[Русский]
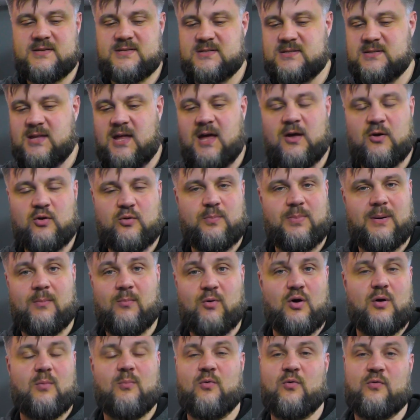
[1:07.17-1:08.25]
знают,
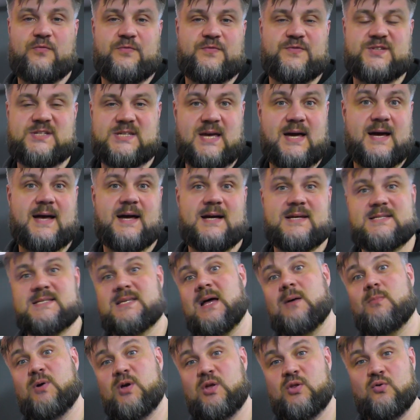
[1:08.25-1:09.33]
по-моему, все как
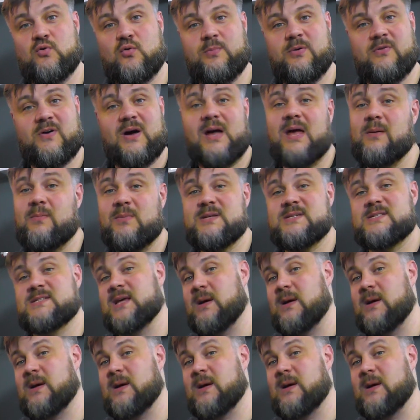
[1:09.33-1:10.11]
самый неубиваемый,